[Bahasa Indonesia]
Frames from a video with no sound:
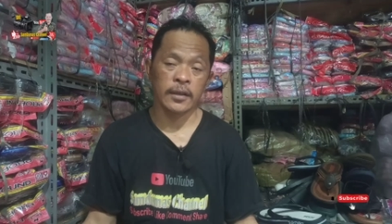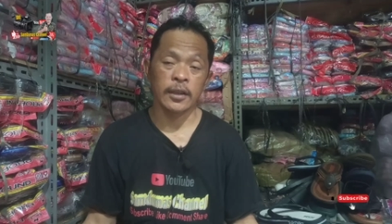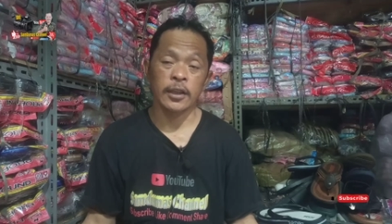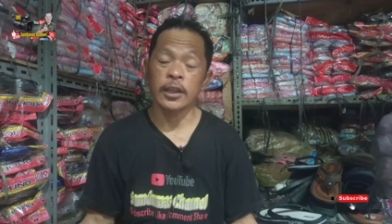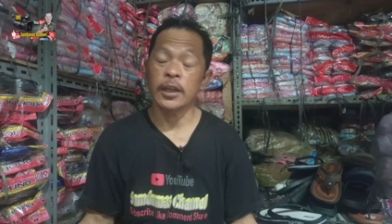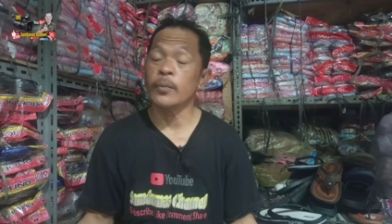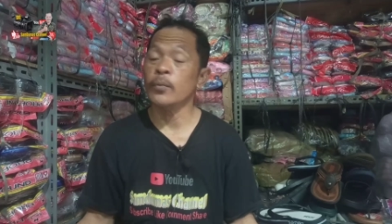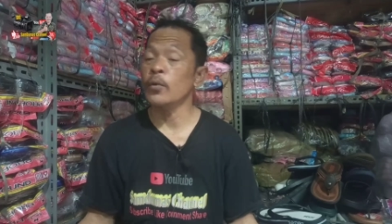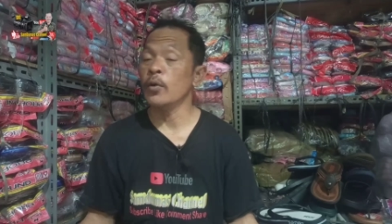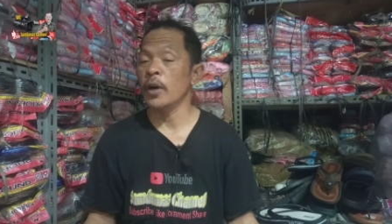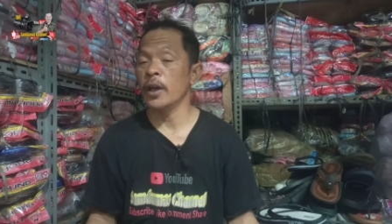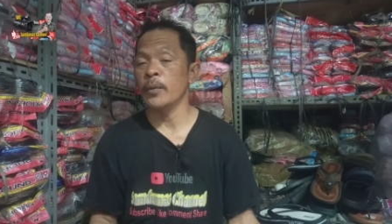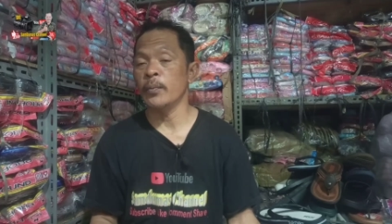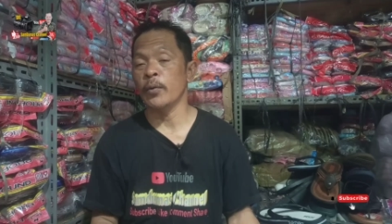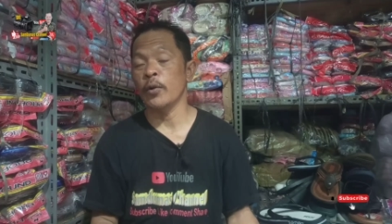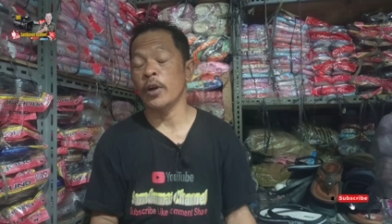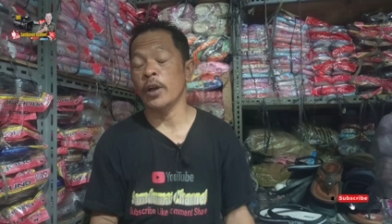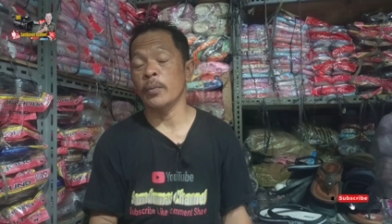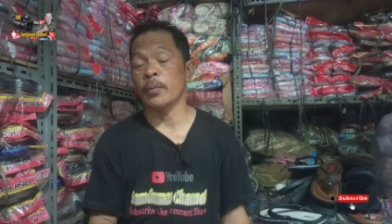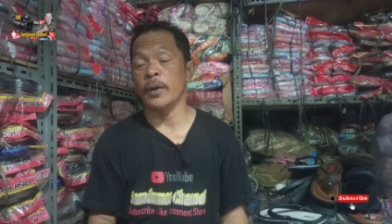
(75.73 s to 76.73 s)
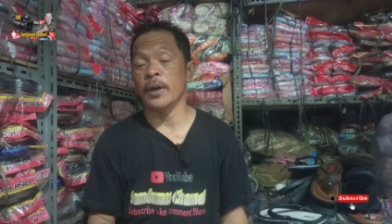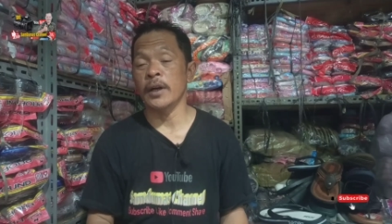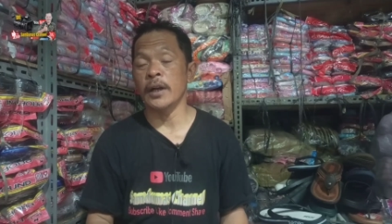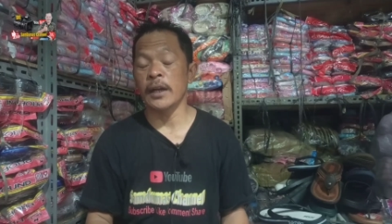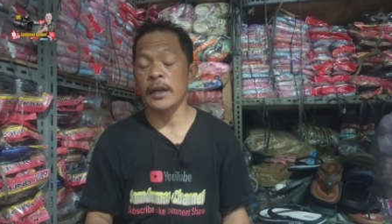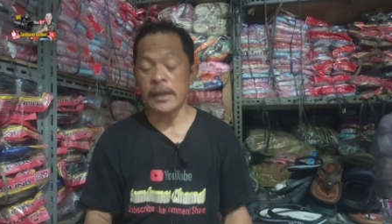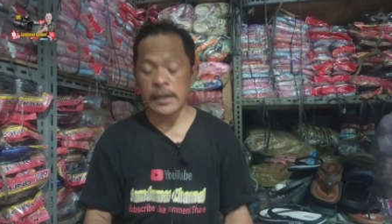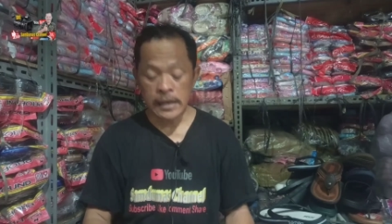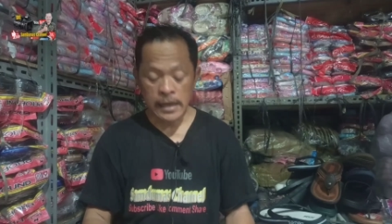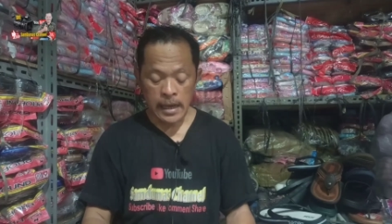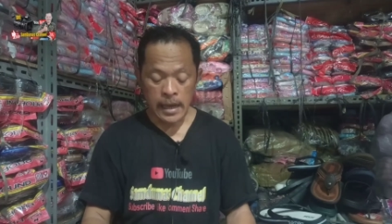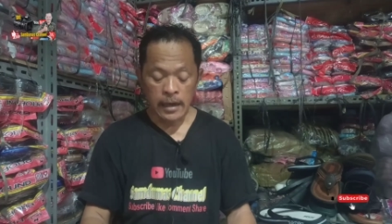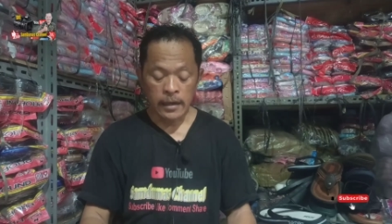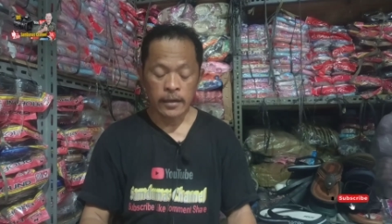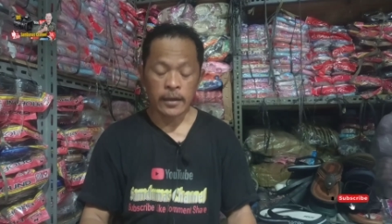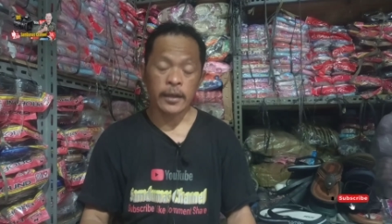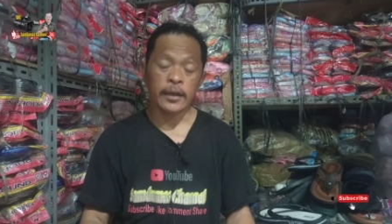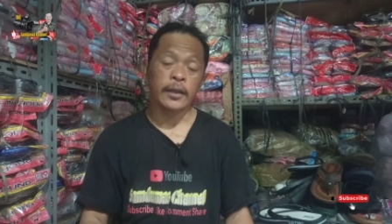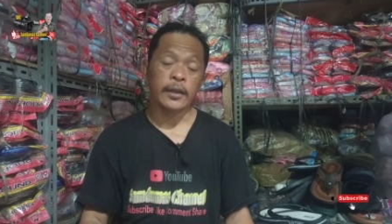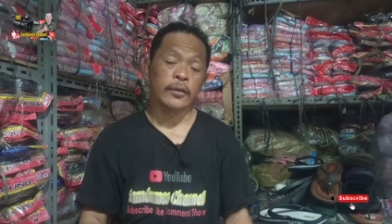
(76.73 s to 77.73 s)
Kita mulai produk perdana
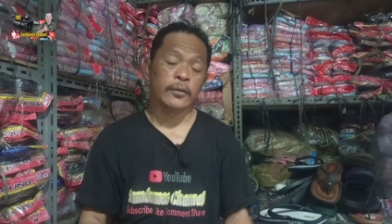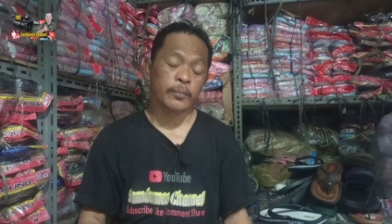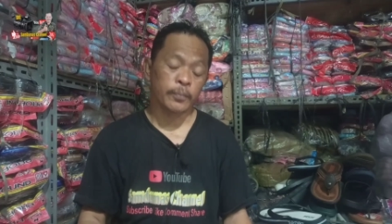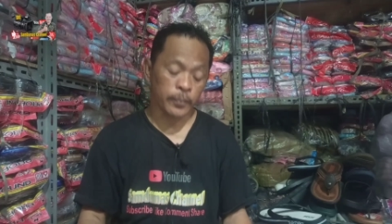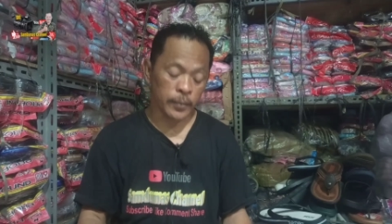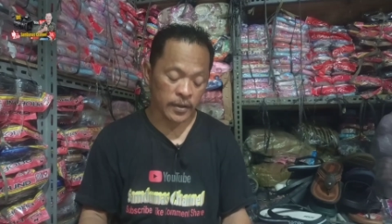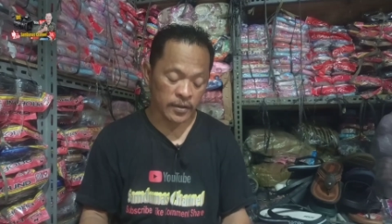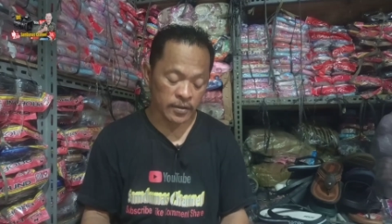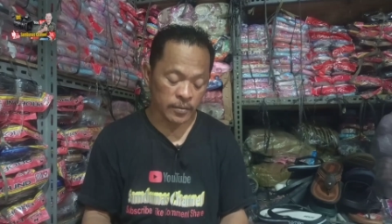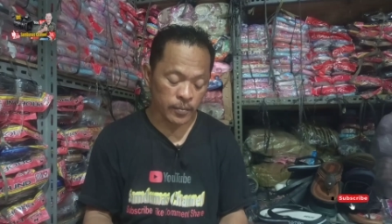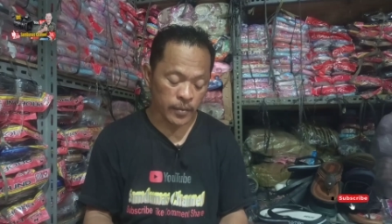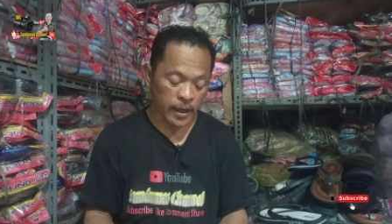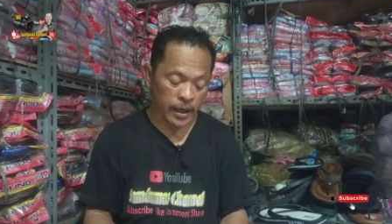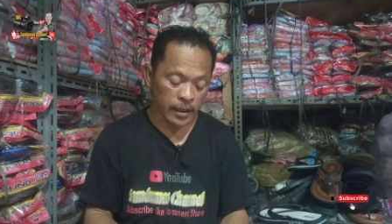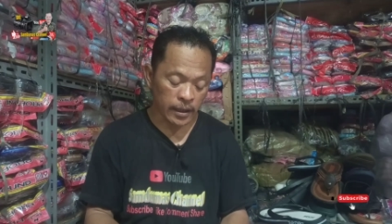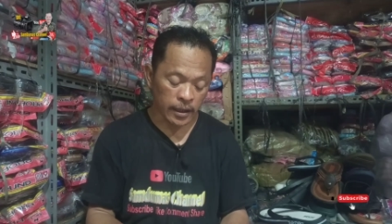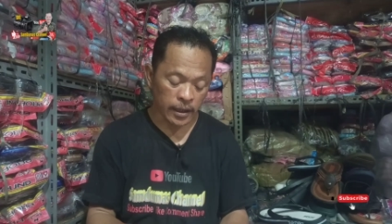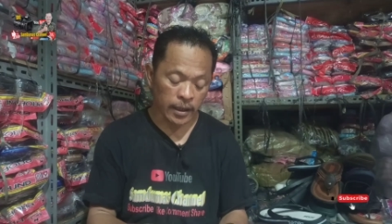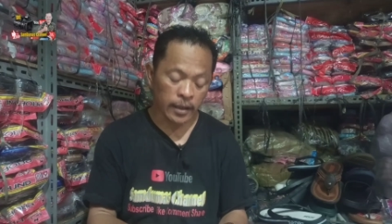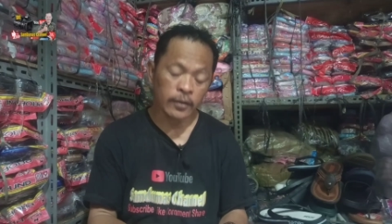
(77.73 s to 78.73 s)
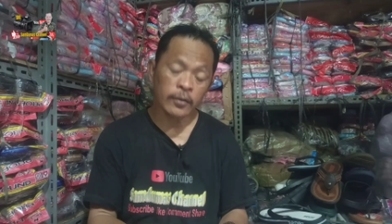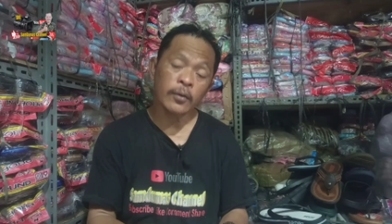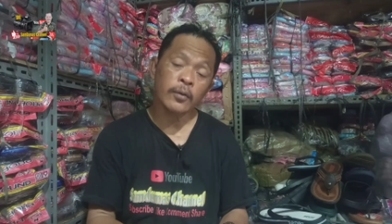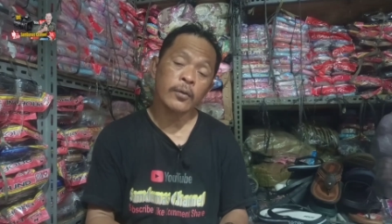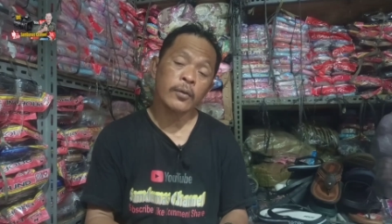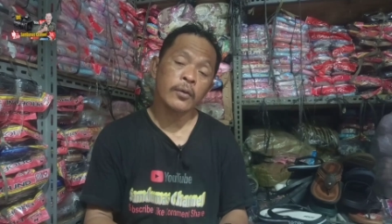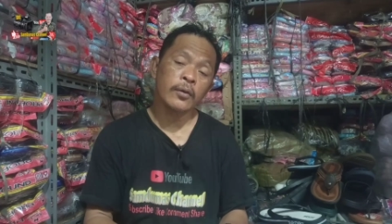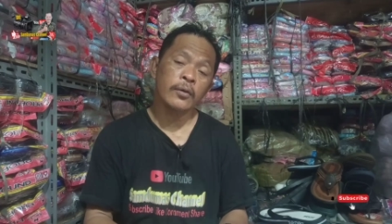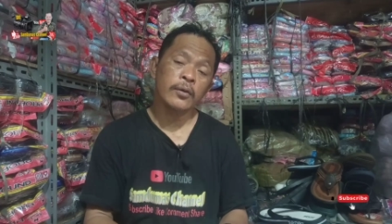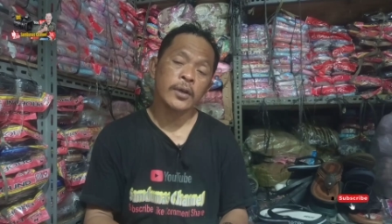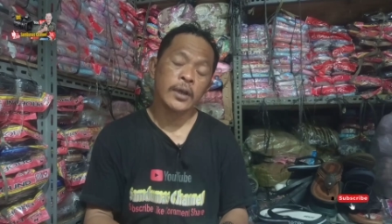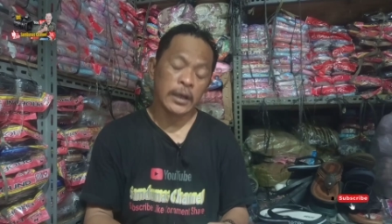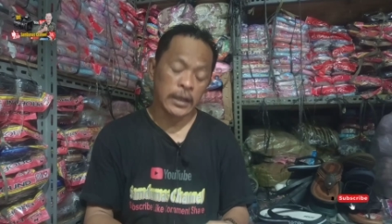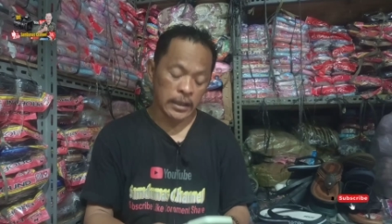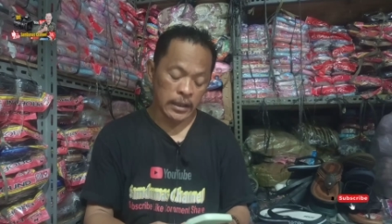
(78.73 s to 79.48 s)
dari persembahan dari toko